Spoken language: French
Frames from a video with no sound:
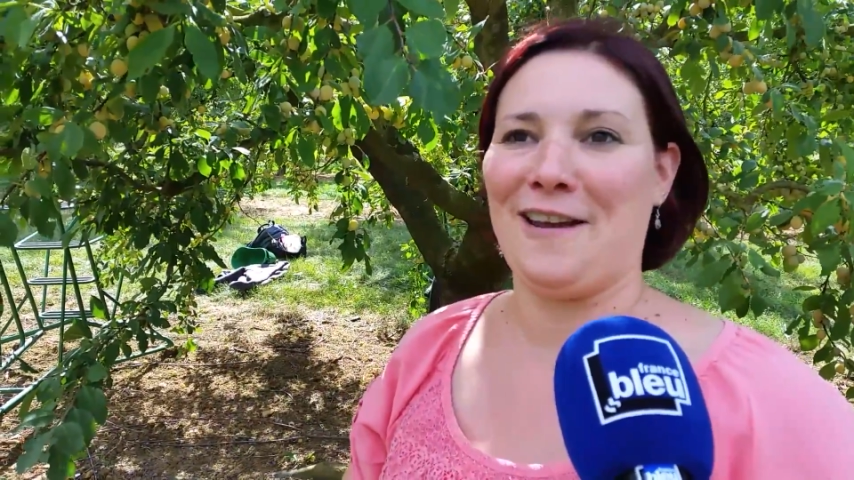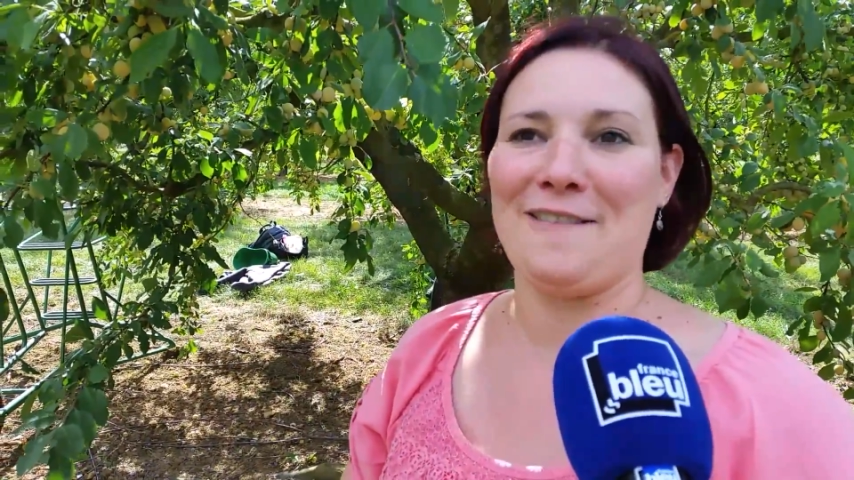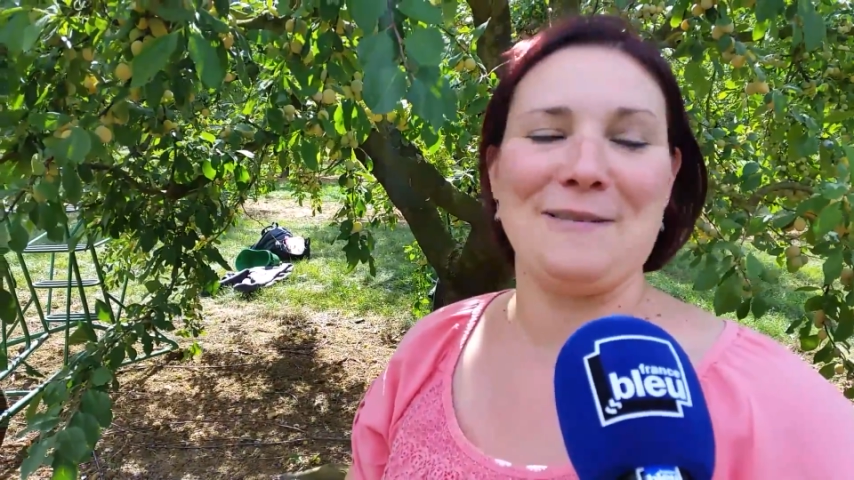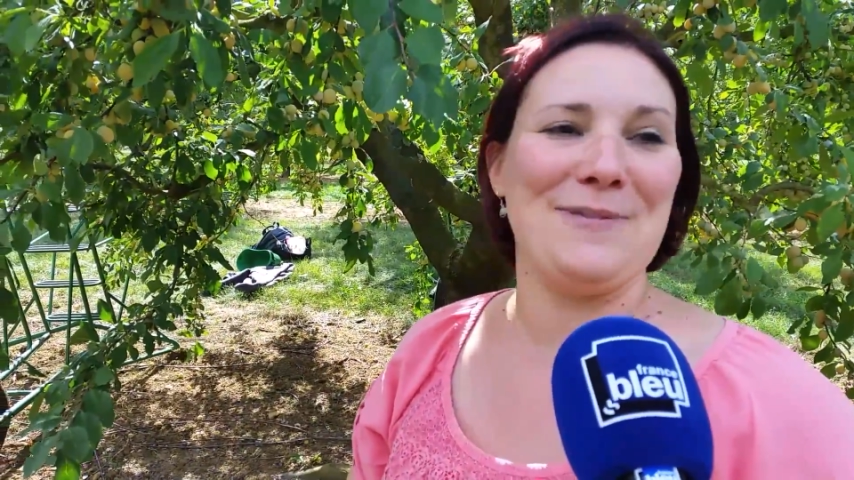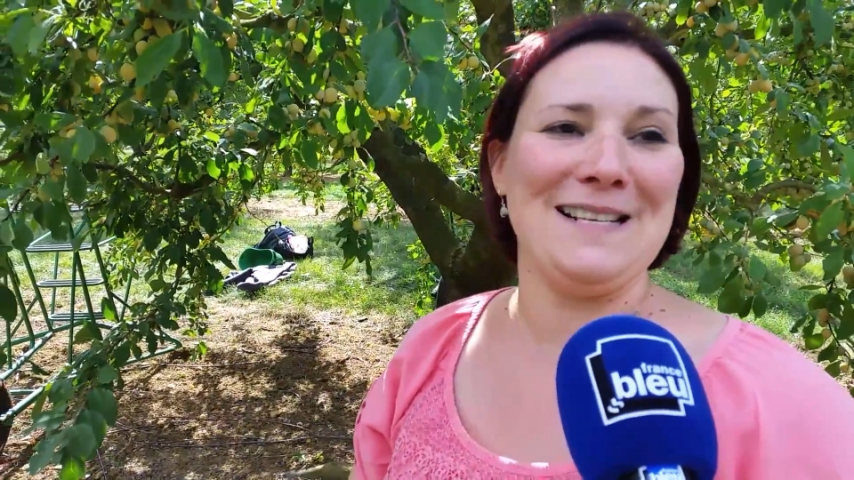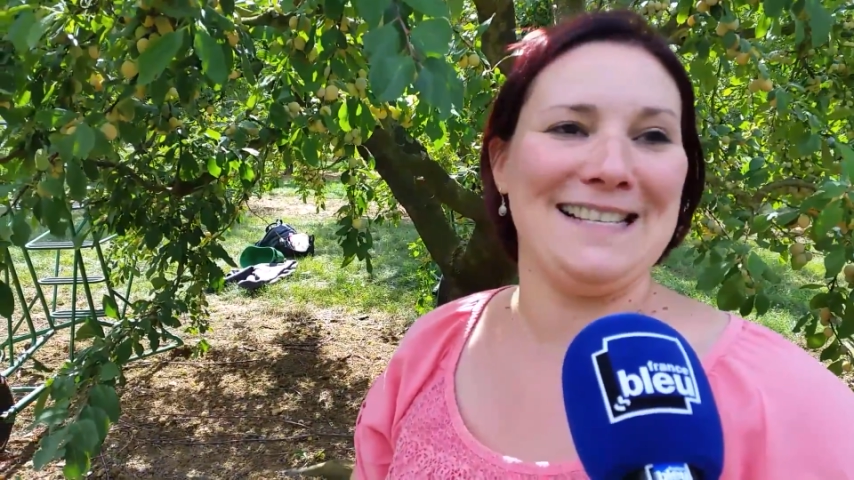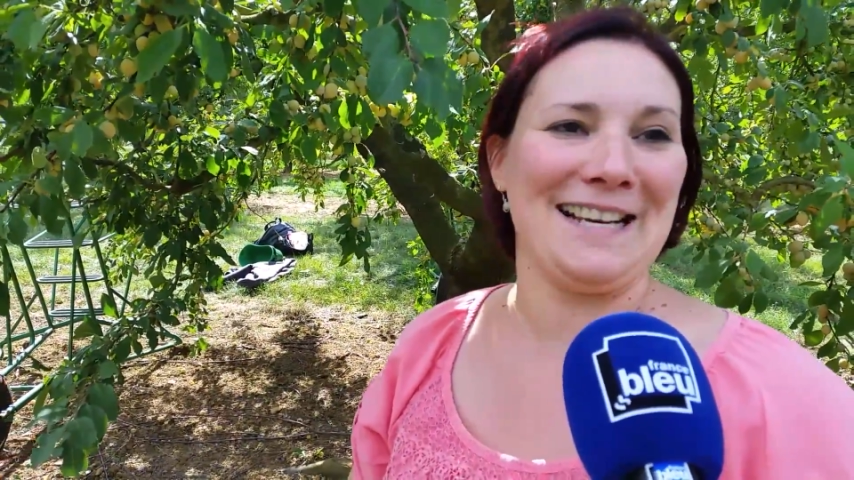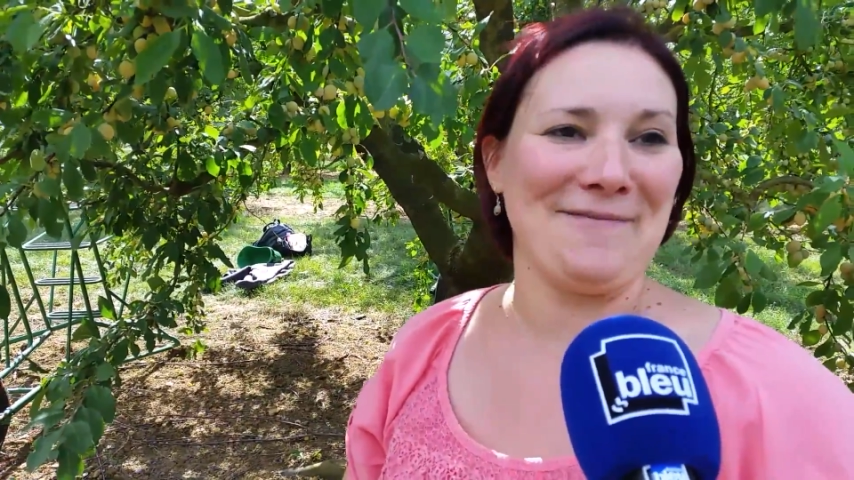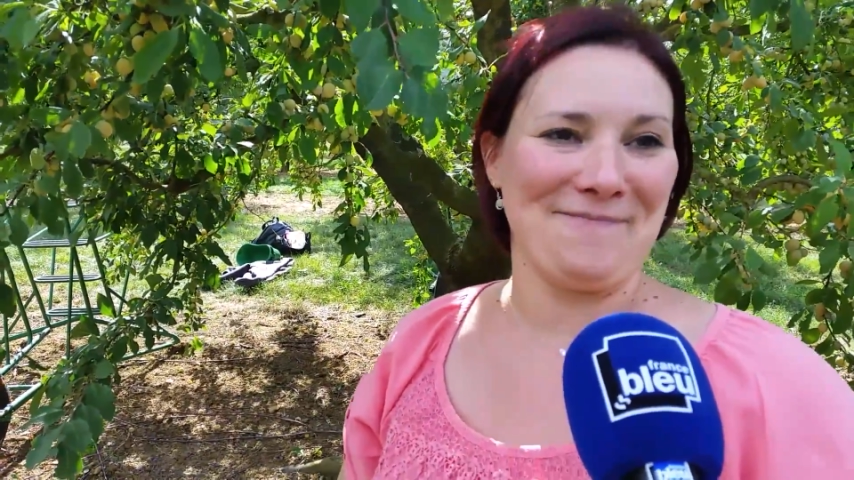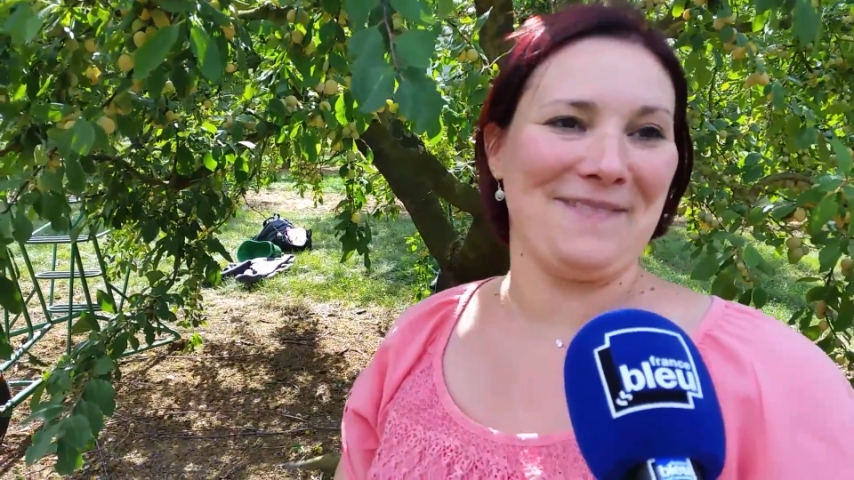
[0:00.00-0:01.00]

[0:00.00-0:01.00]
avec plaisir.